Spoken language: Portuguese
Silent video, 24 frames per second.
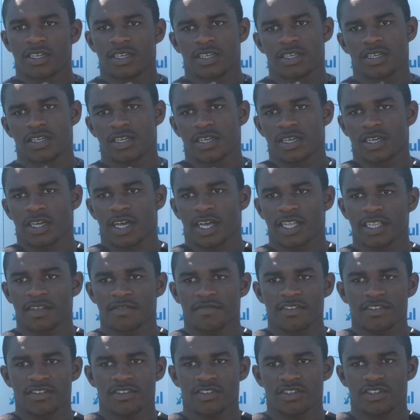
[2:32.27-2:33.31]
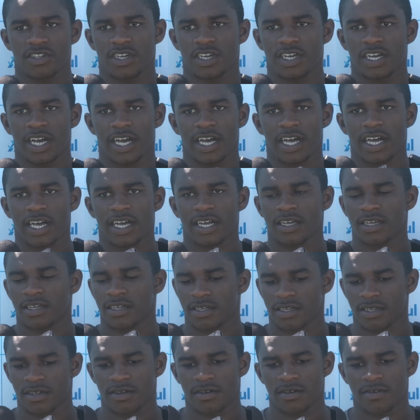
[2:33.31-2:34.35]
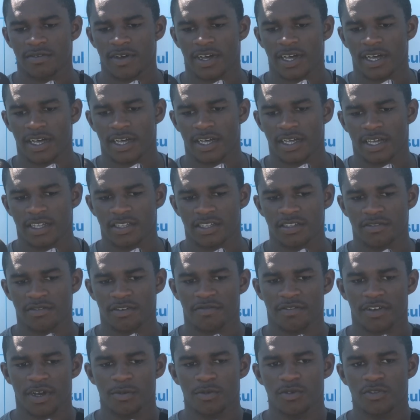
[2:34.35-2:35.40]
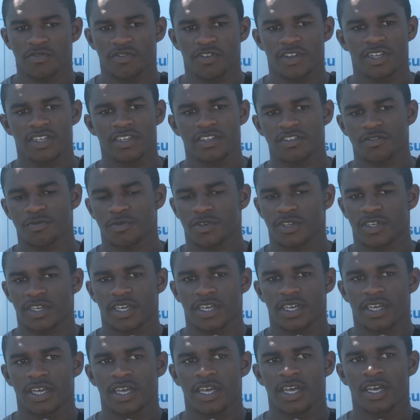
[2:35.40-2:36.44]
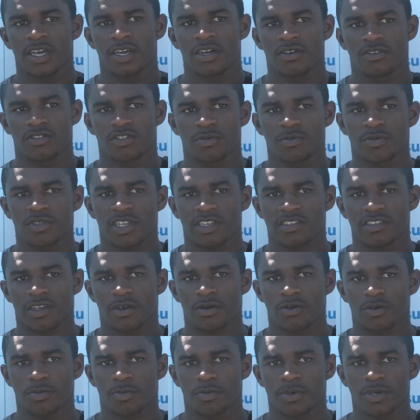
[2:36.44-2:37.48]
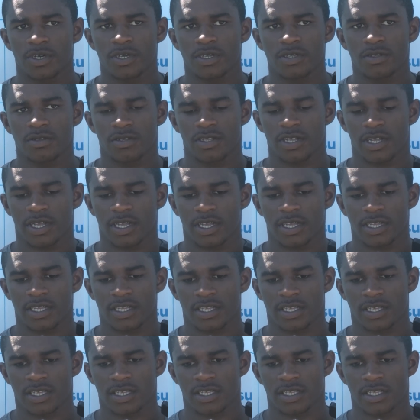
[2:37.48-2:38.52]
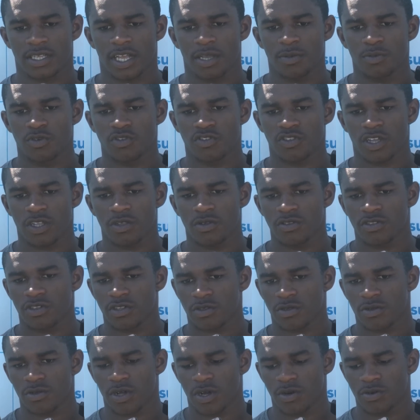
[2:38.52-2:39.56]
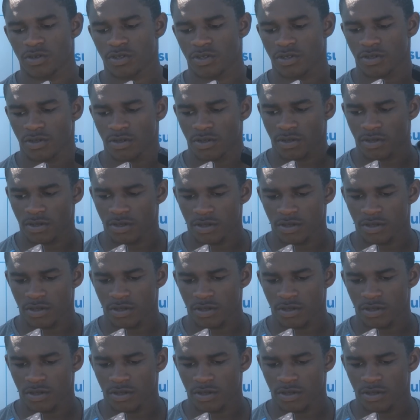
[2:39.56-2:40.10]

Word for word: E cada vez que chegar, vai, a gente vai ficar muito feliz porque o time está se acorpando, está tá em busca do título gaúcho